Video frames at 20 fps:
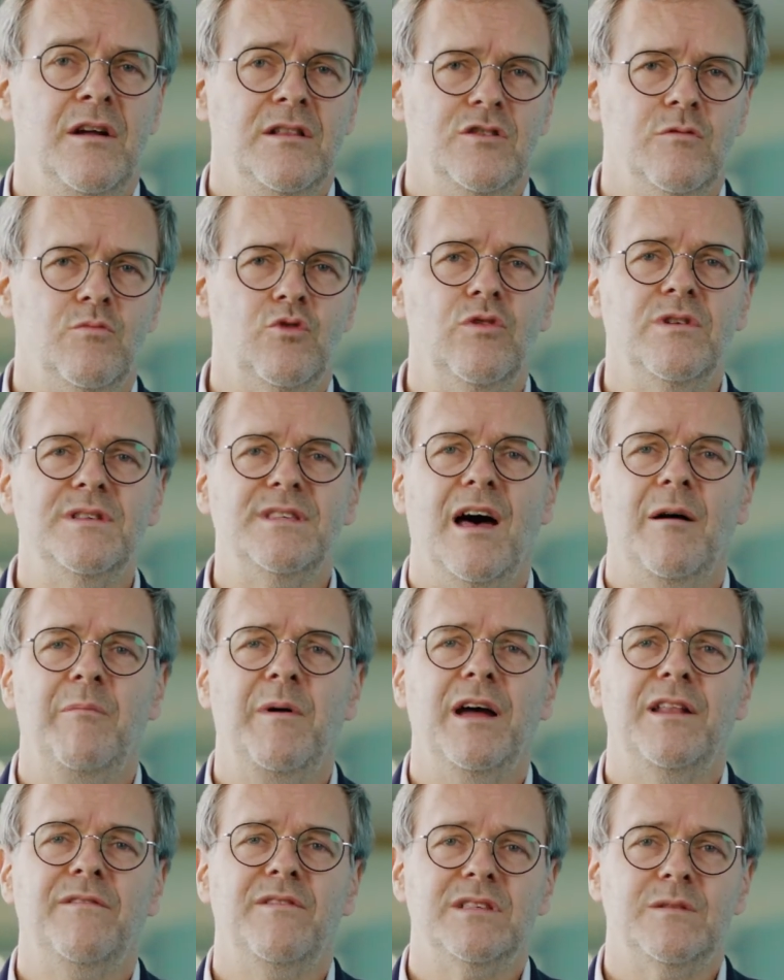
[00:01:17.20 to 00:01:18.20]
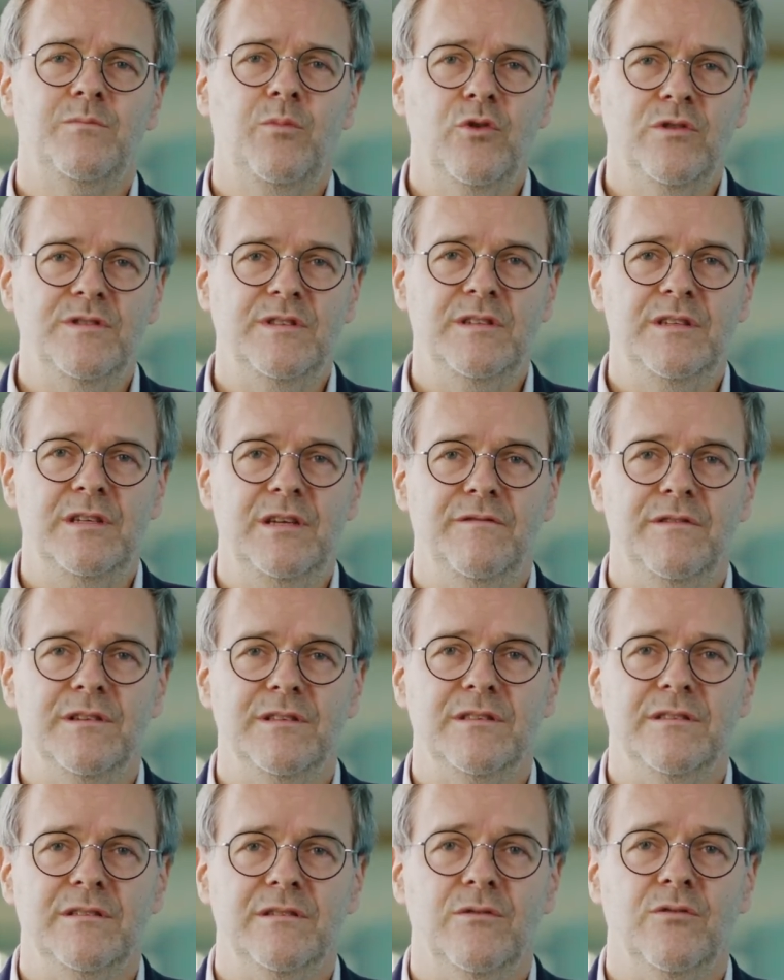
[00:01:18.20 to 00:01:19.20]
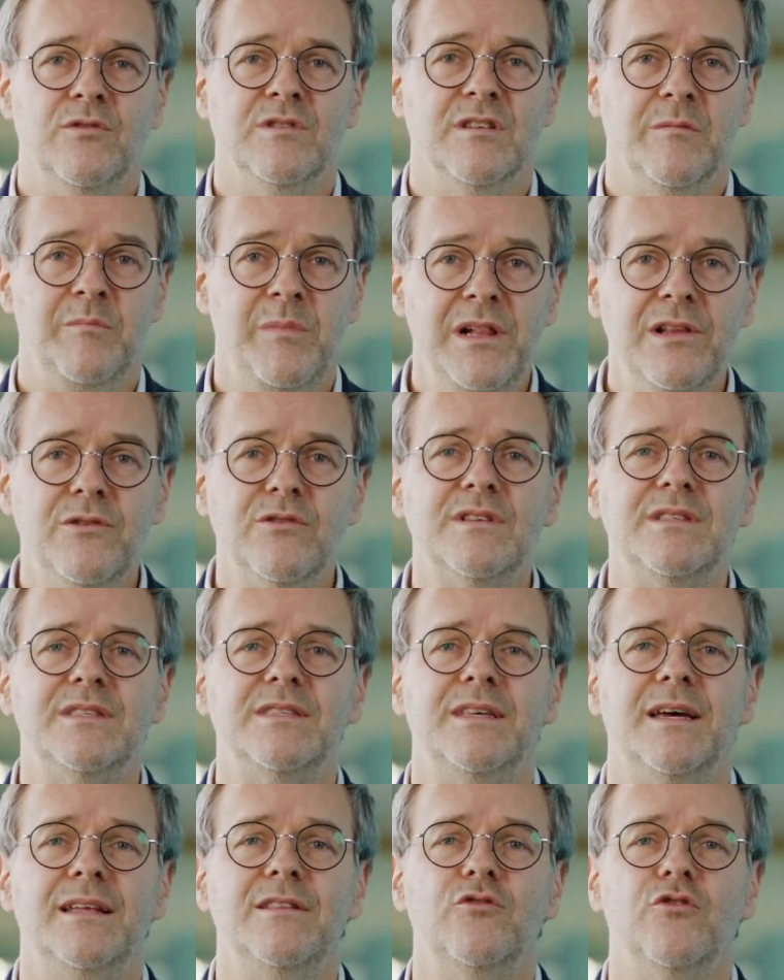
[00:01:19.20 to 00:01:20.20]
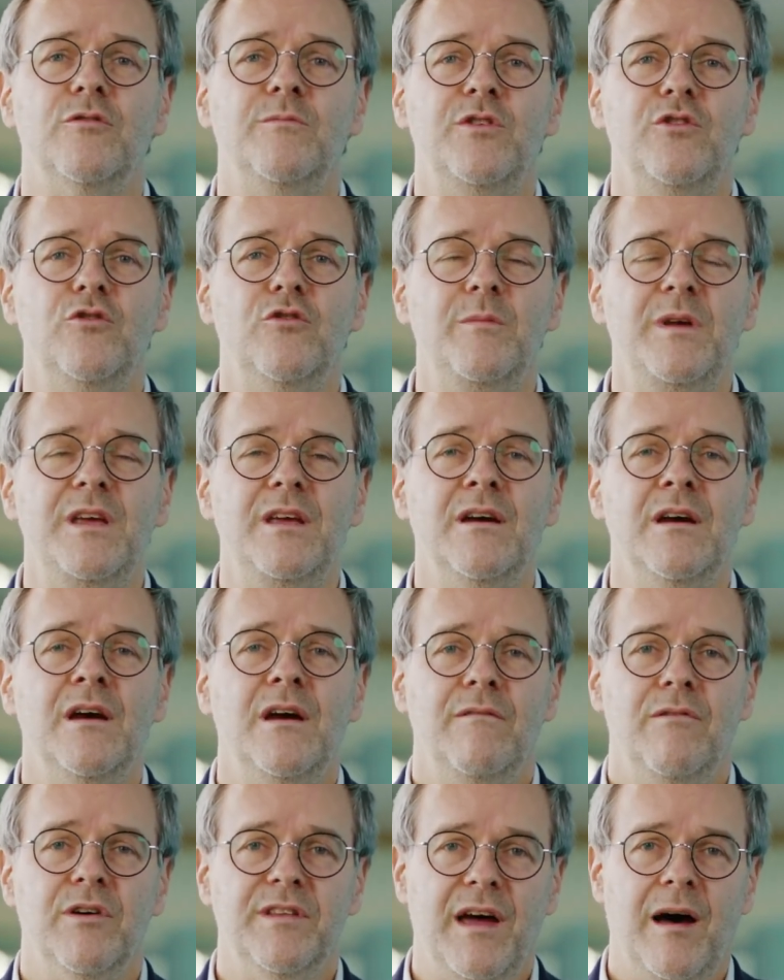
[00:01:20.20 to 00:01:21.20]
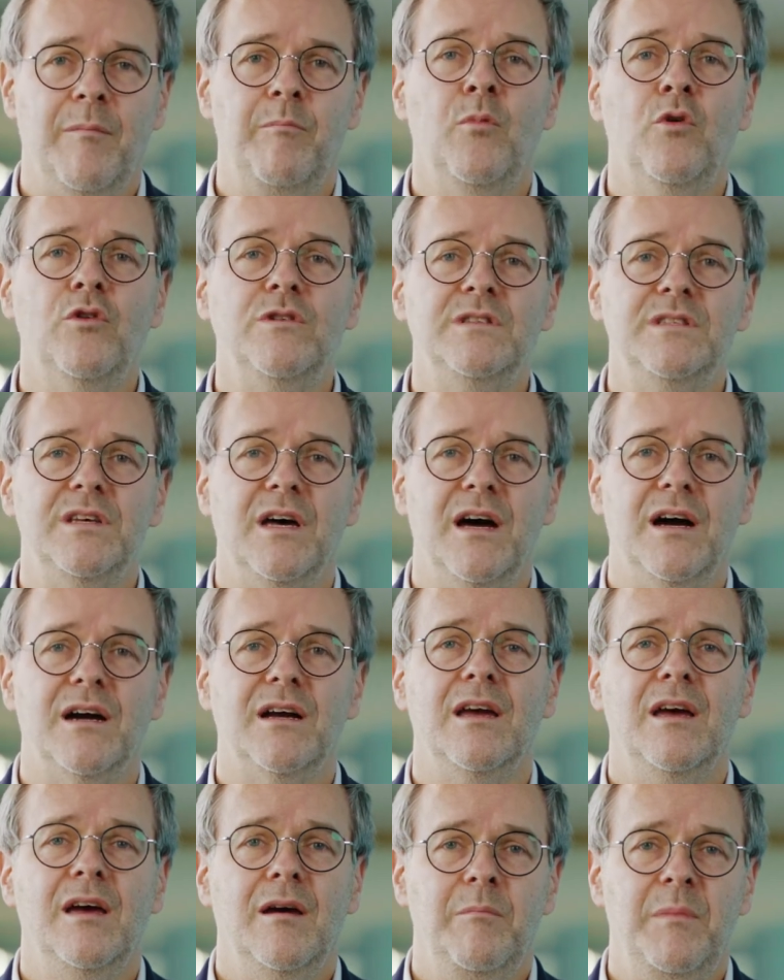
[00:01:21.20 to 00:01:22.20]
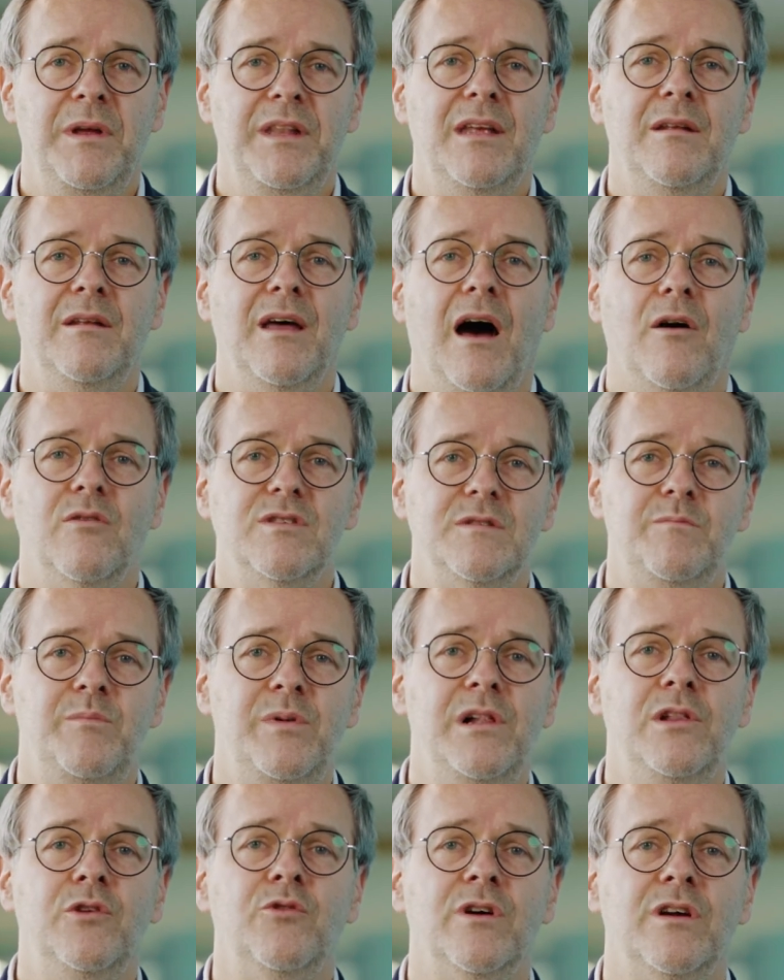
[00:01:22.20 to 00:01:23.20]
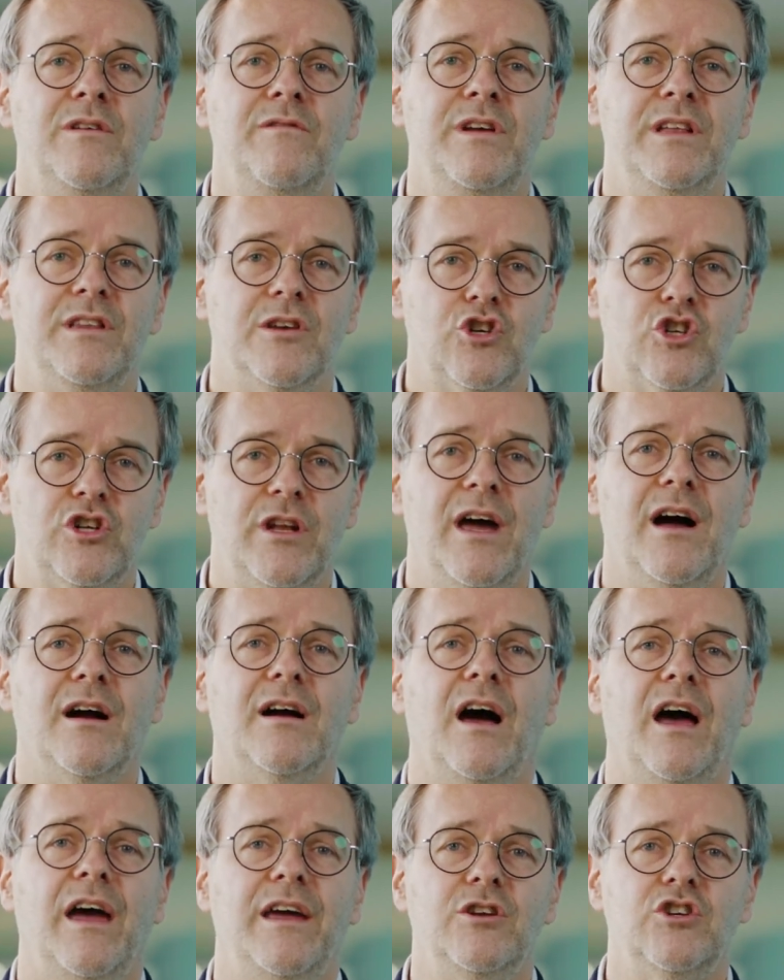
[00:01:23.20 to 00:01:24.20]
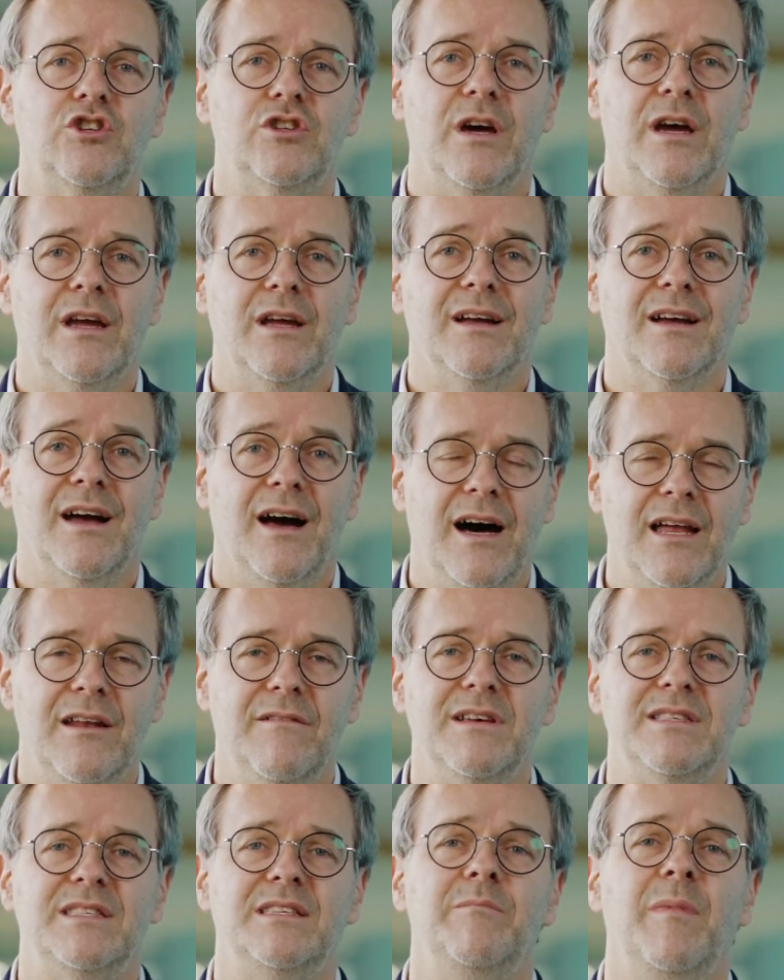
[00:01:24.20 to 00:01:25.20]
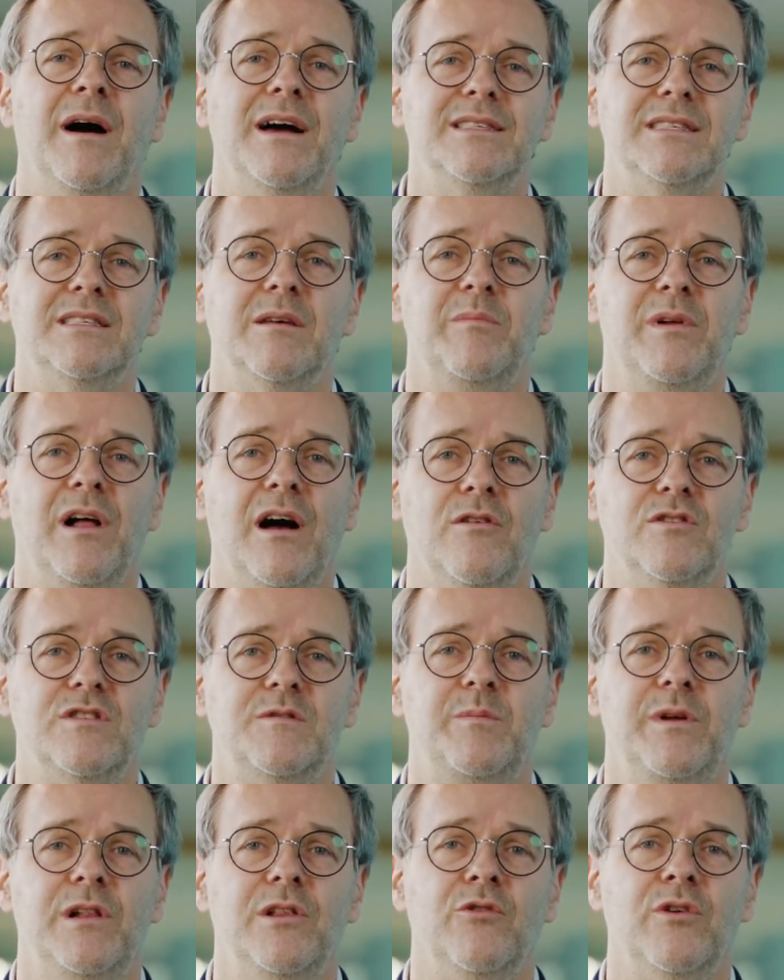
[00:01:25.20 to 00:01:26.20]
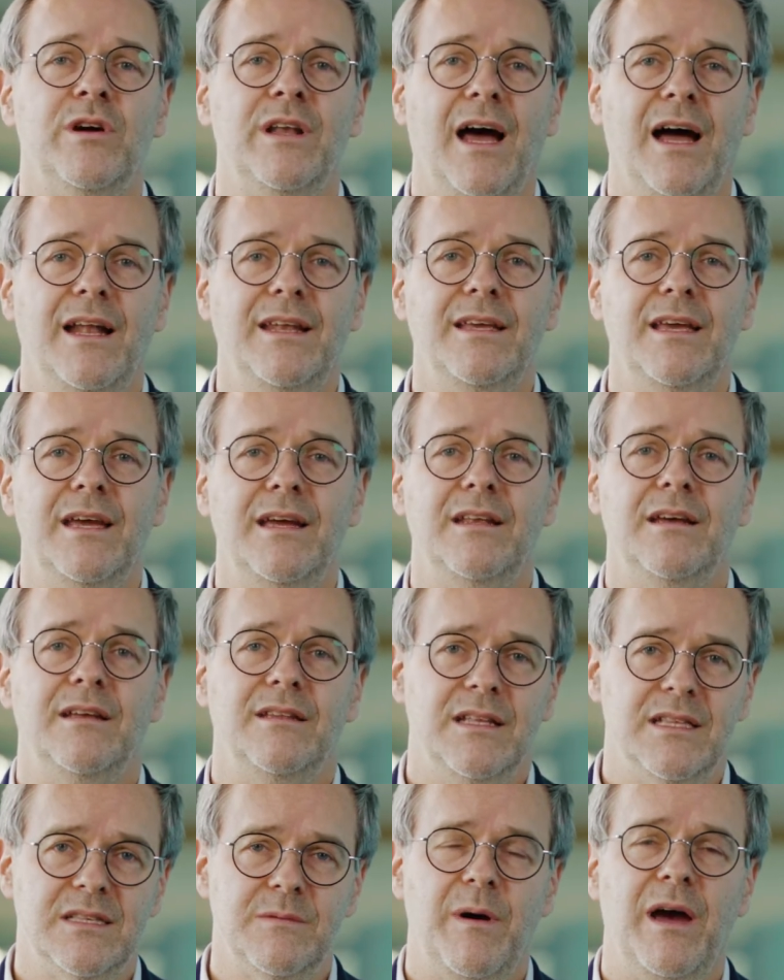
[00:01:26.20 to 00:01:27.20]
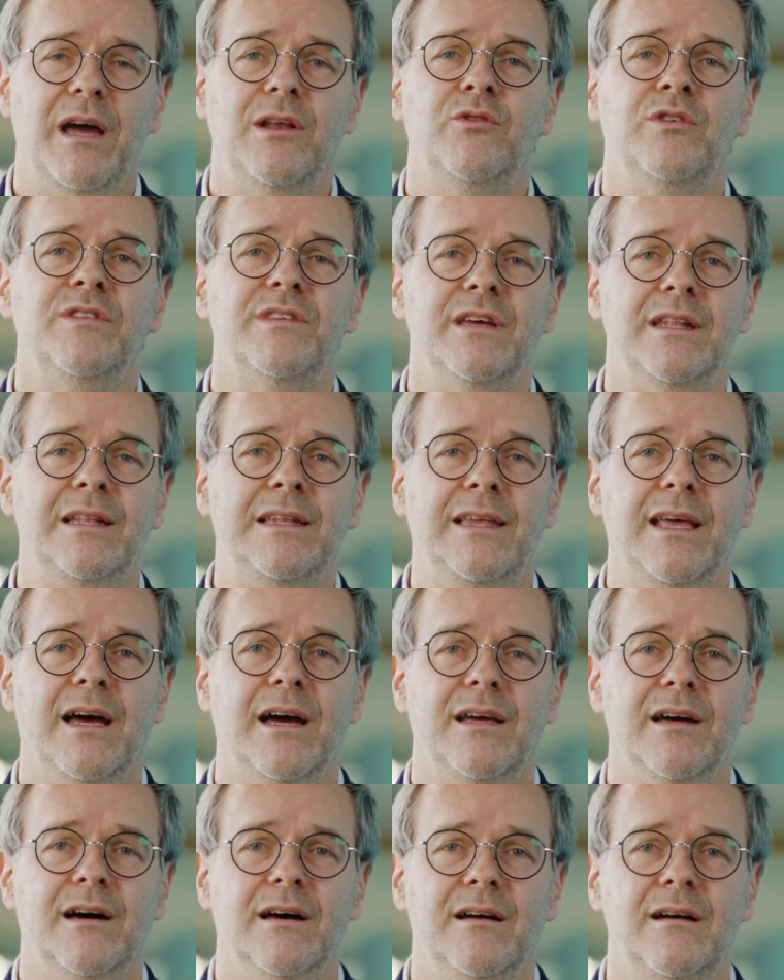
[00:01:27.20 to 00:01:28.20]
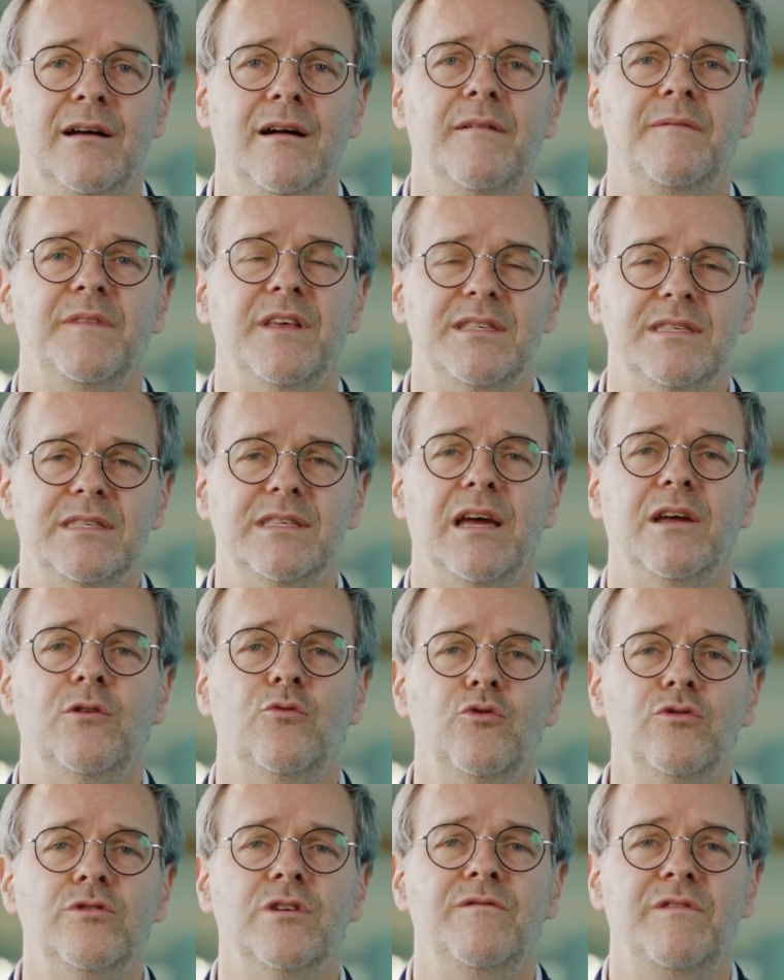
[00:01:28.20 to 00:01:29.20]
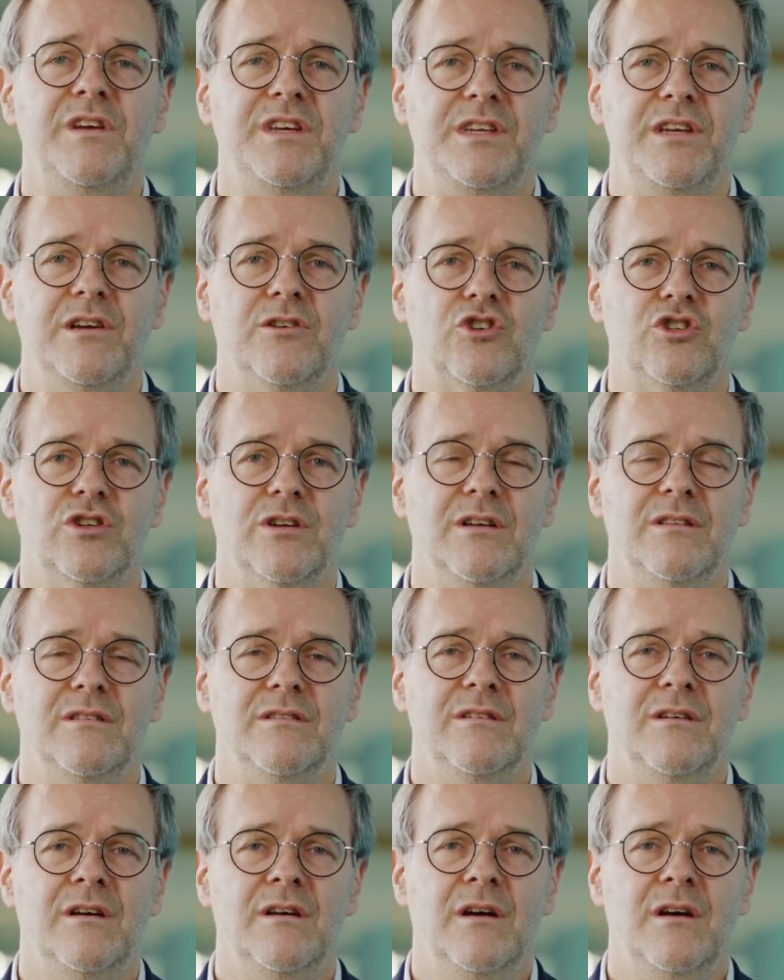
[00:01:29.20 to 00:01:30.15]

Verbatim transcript: Zum Schluss aber etwas Positives. Unser Bildungszentrum NUMI wird ab Montag mit den Ausbildungen wieder stärker einsteigen, gerade was die Meisterausbildungen angeht, die zweiten und dritten Lehrjahre. Das ist ein guter und wichtiger Schritt.